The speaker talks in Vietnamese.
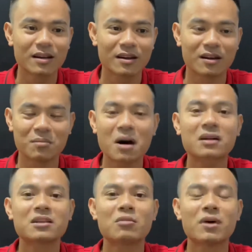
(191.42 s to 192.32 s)
à,
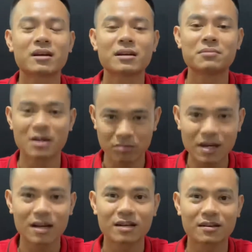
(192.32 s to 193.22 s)
mắc nhiều bệnh nghiêm trọng
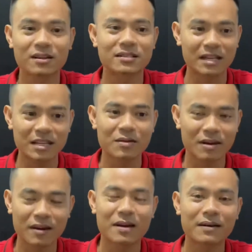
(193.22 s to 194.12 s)
nhé à, tránh điều
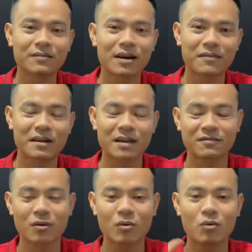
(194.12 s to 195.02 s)
này anh ạ và phải
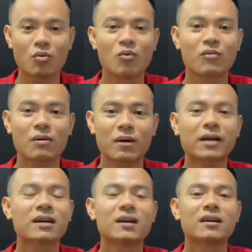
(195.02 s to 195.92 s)
đặt phòng ngủ phòng
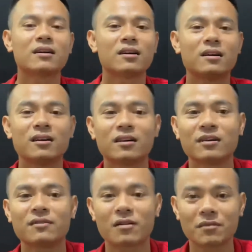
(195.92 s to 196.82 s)
khách
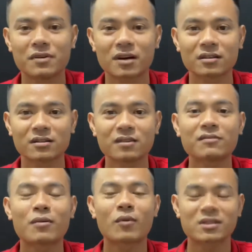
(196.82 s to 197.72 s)
à, phòng làm việc
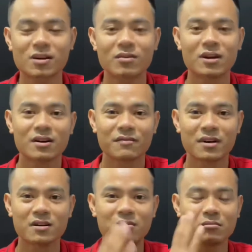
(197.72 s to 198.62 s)
những phòng quan trọng
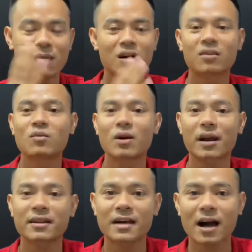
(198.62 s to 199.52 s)
về hướng bắc của
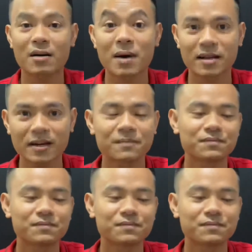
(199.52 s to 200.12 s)
căn nhà các bạn nhé